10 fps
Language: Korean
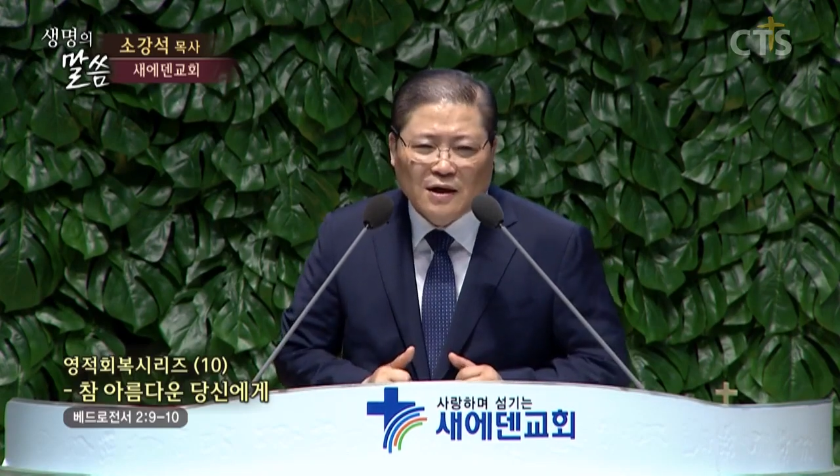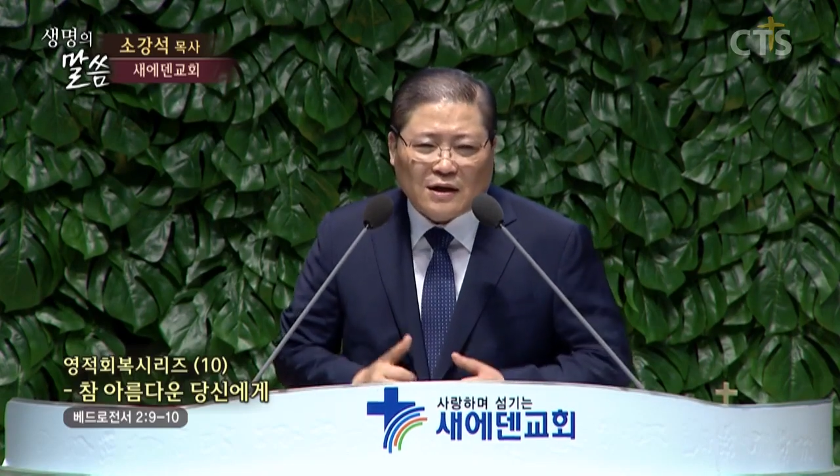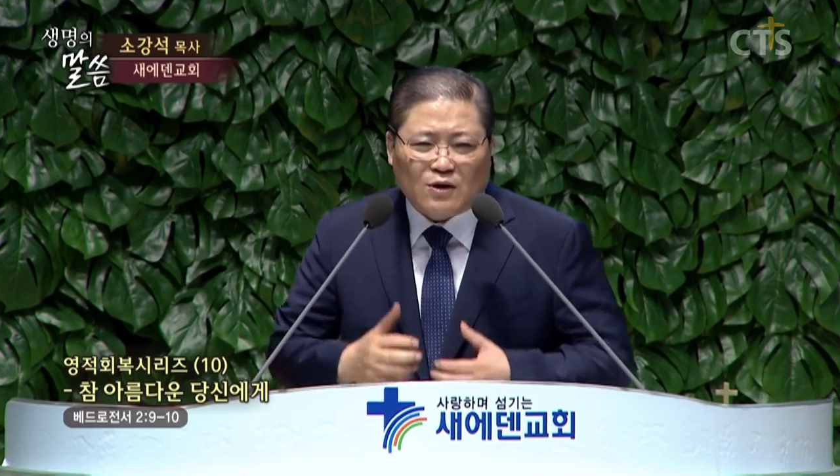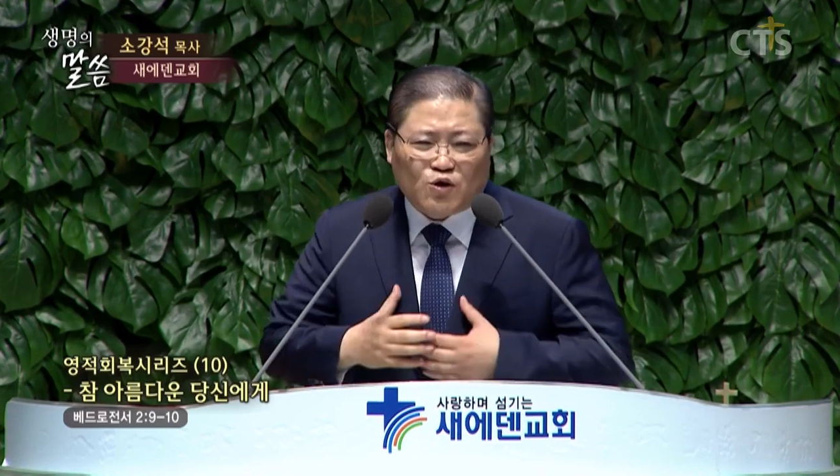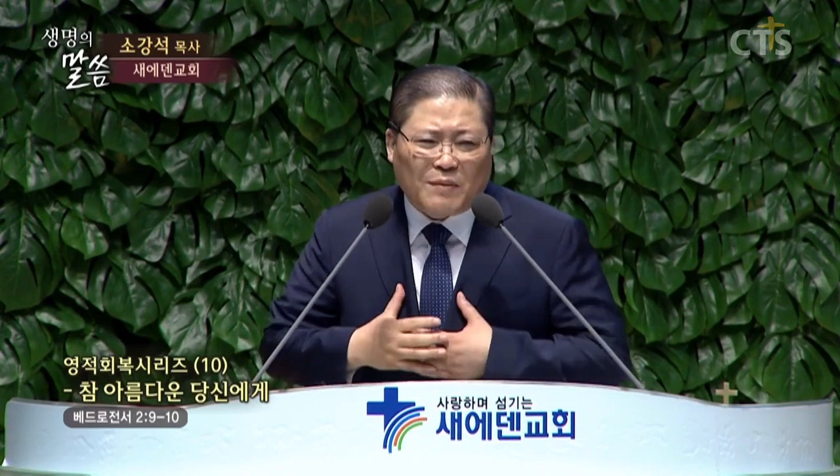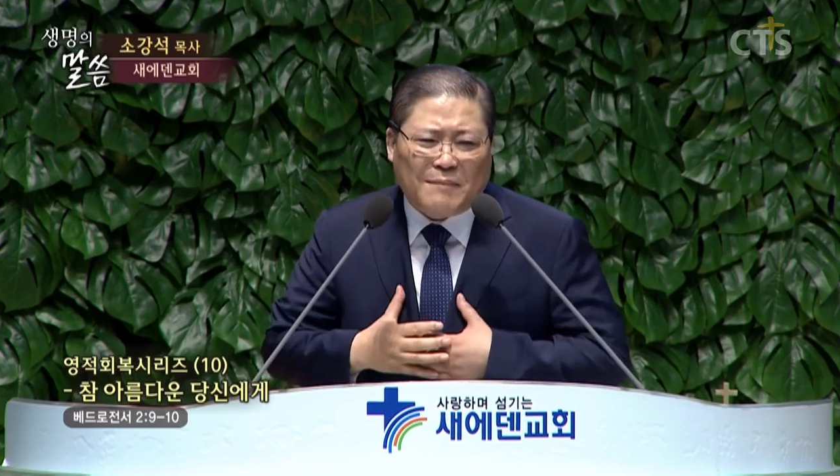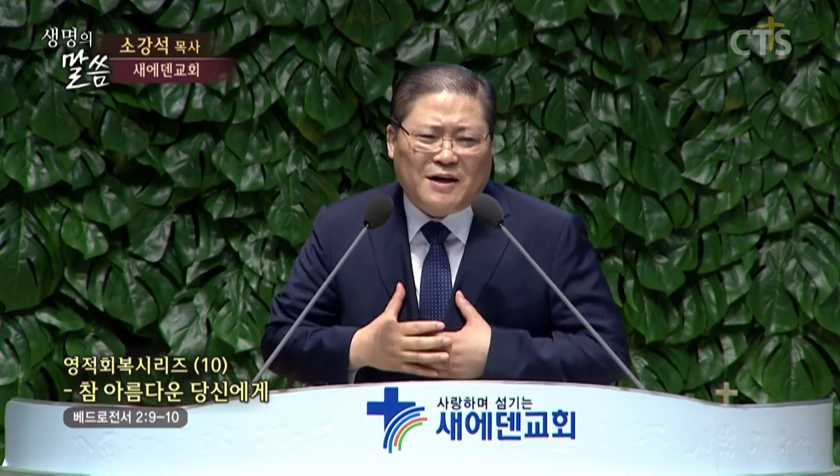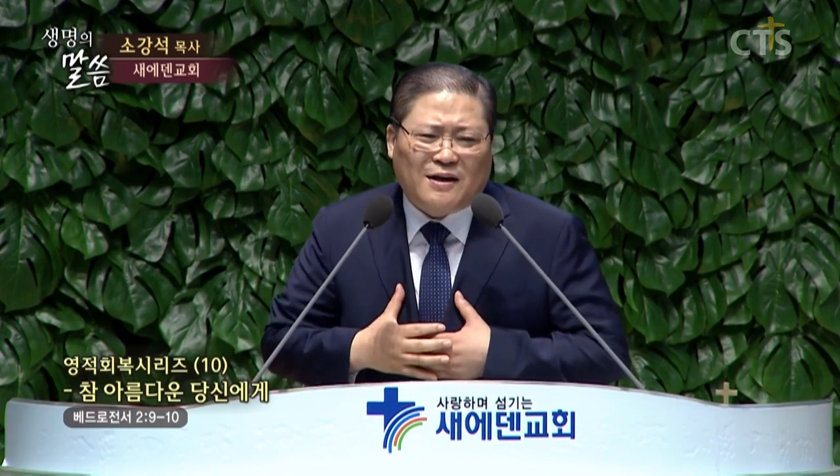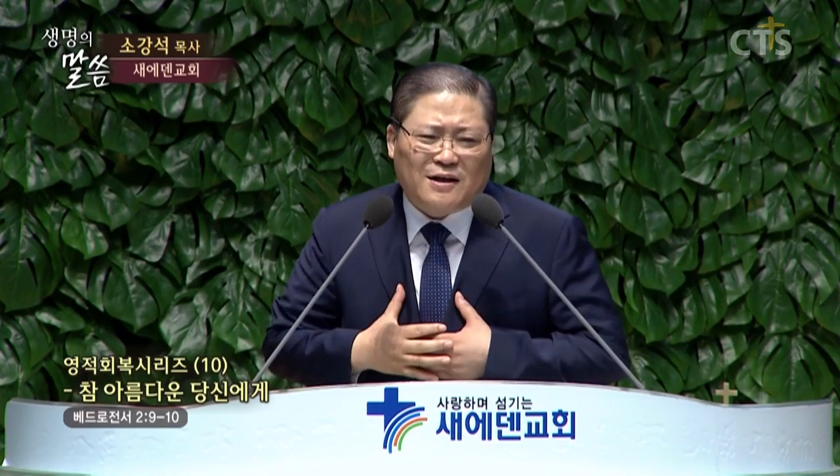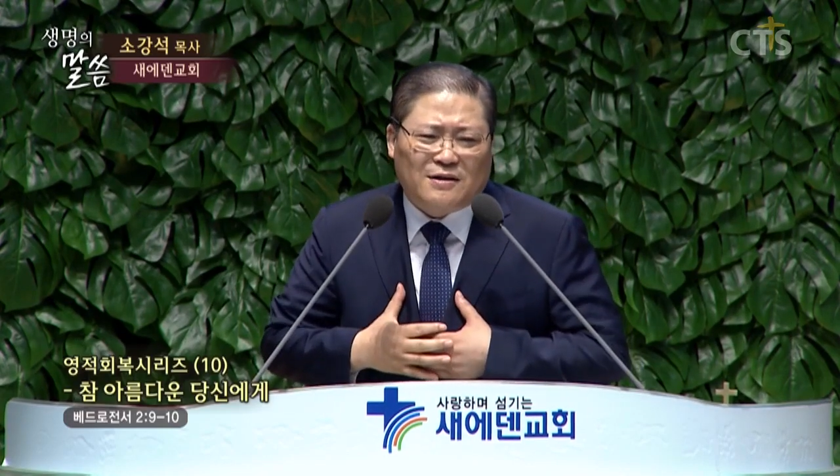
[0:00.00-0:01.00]
나는 또
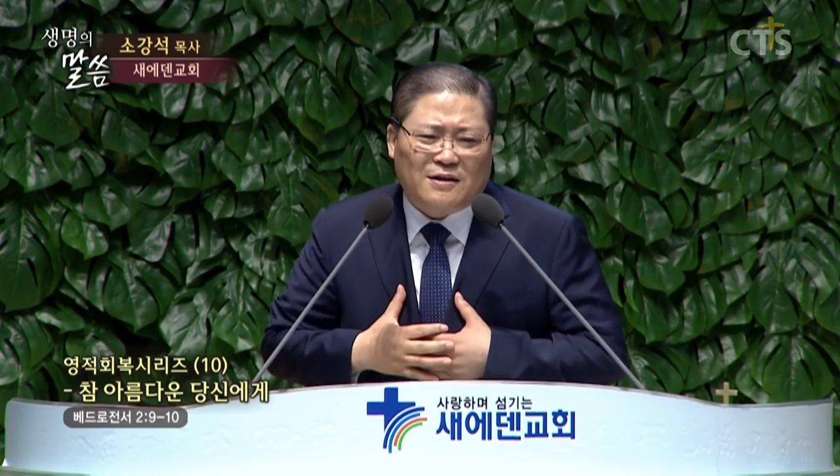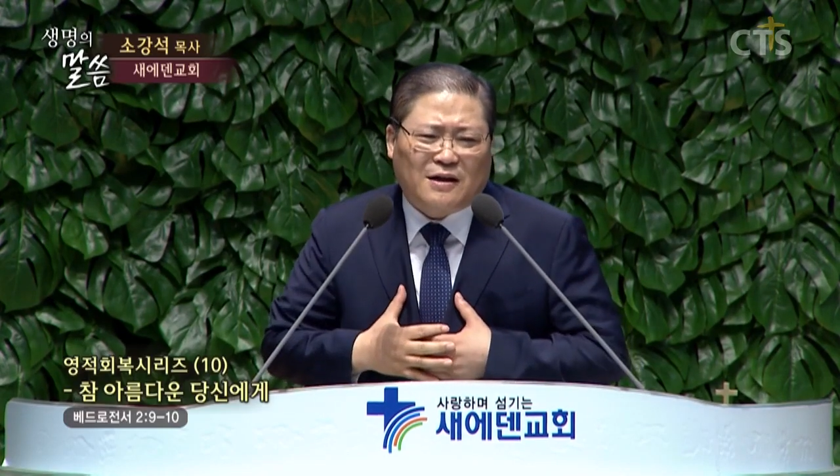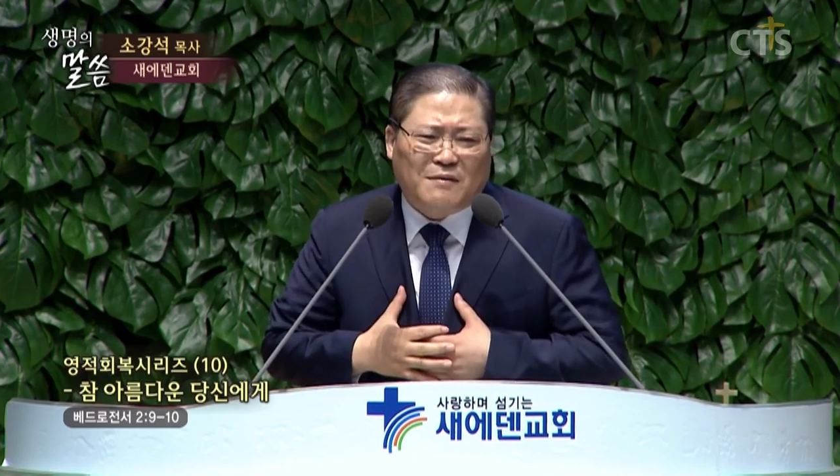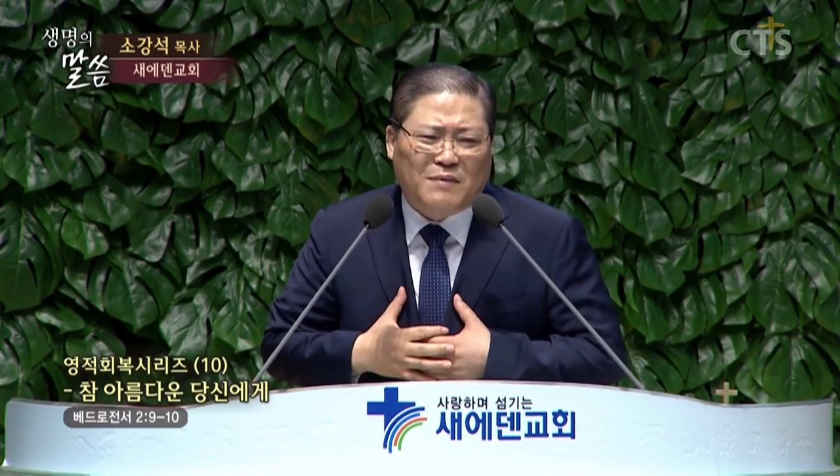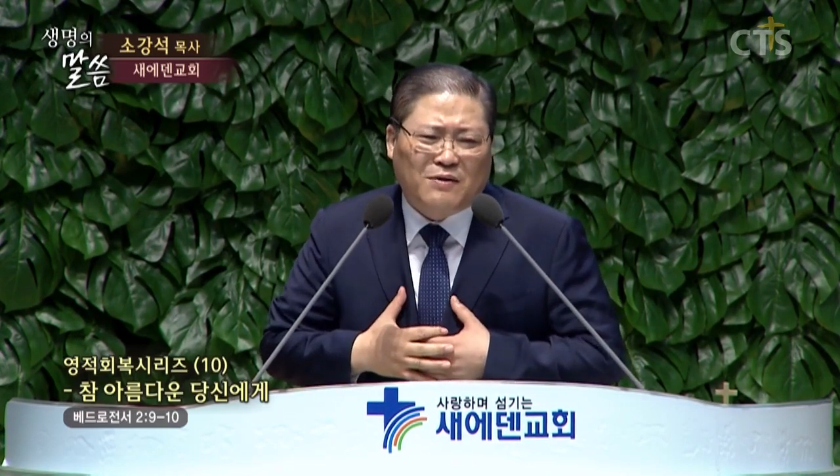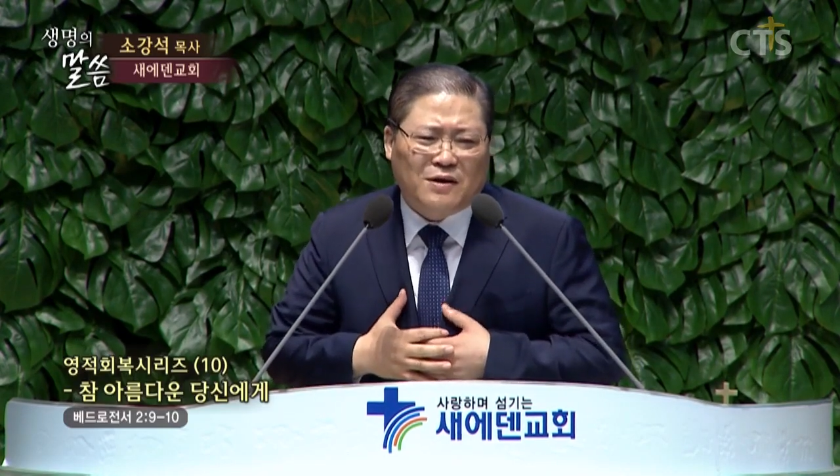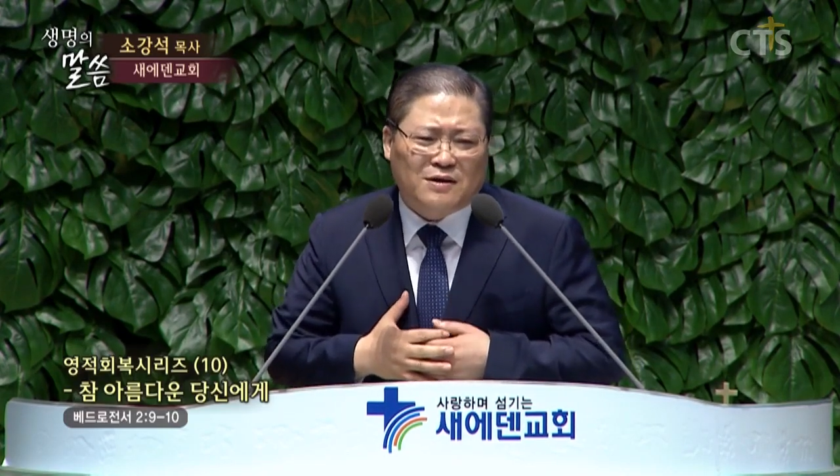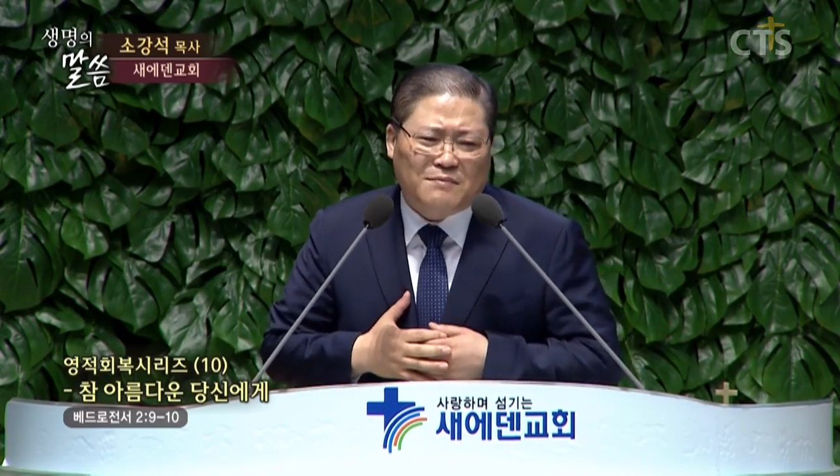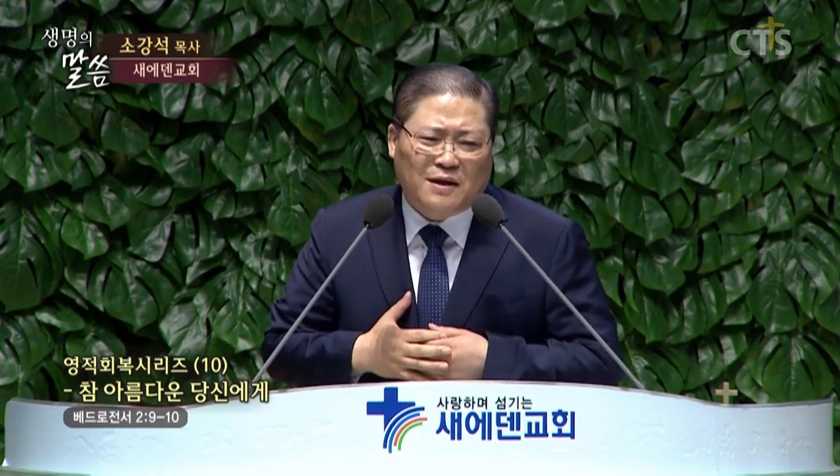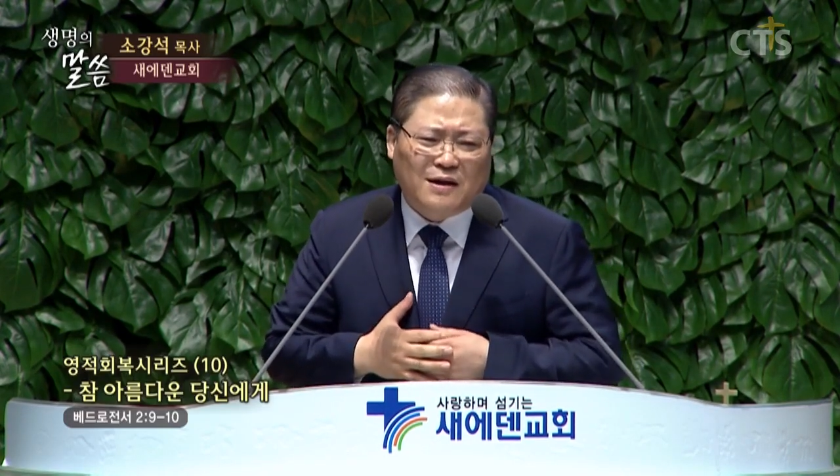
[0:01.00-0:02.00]
마음이 약해서 야단 맞고
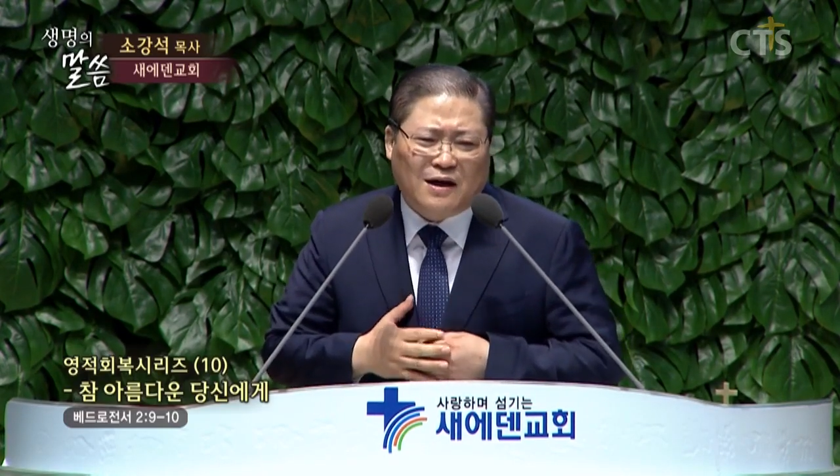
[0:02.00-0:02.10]
나서 막